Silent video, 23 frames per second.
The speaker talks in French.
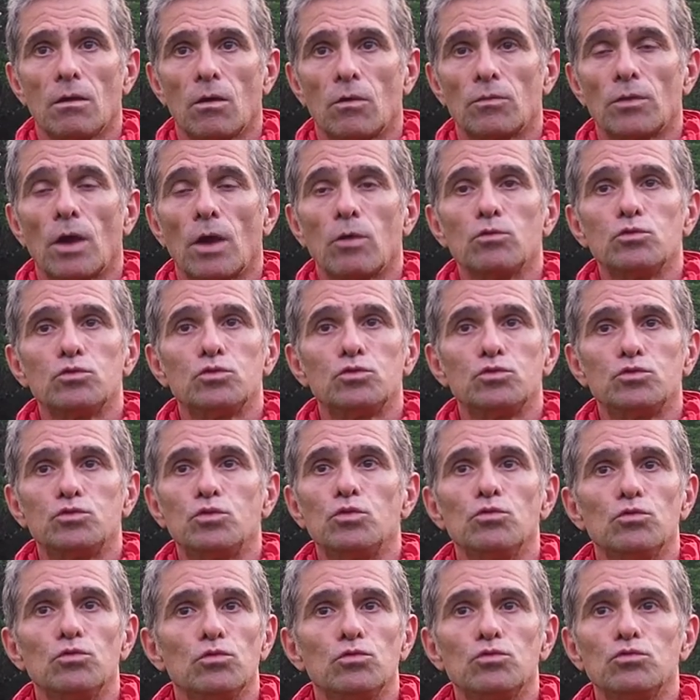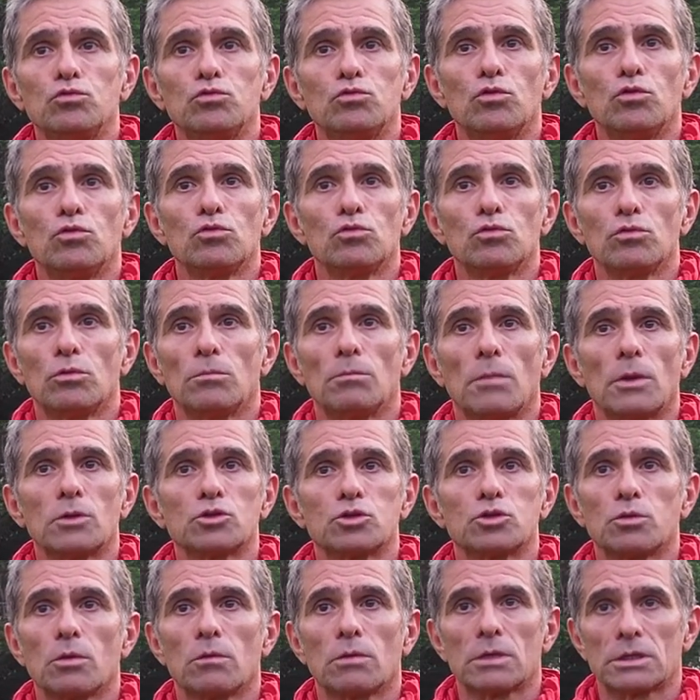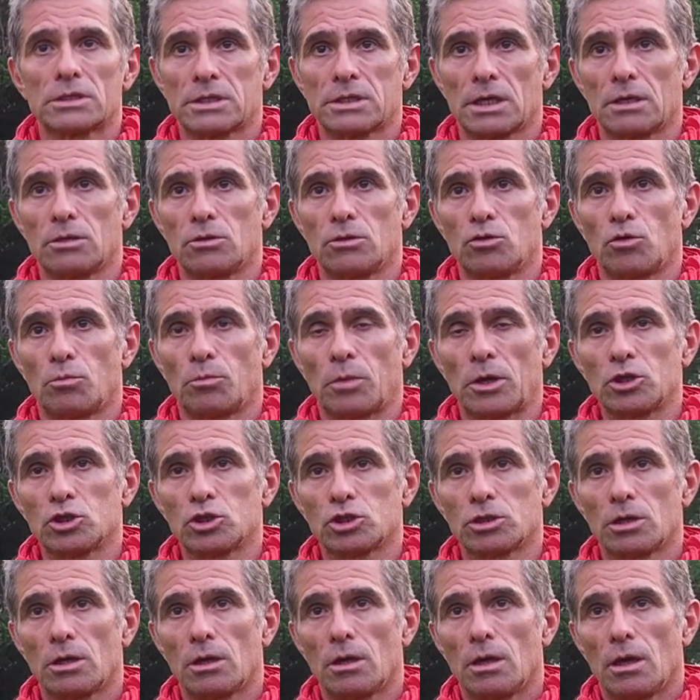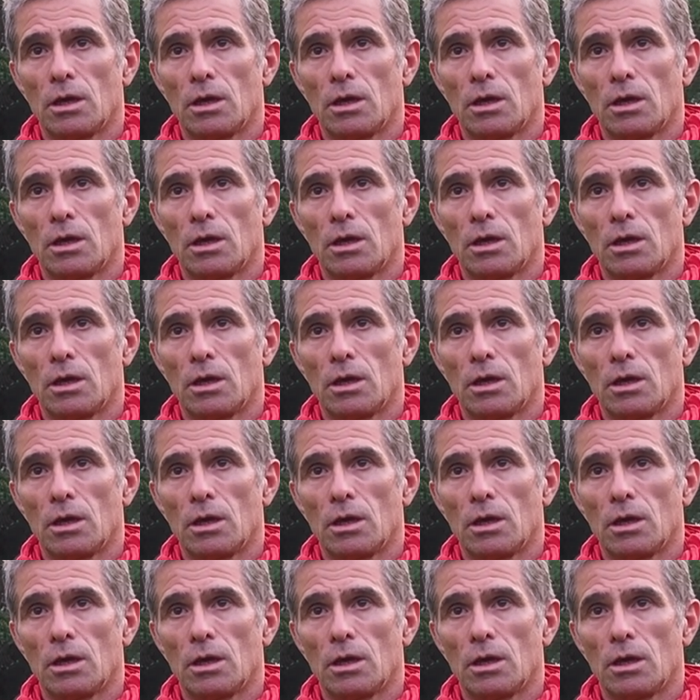on a une ou deux mentions anciennes de pêche,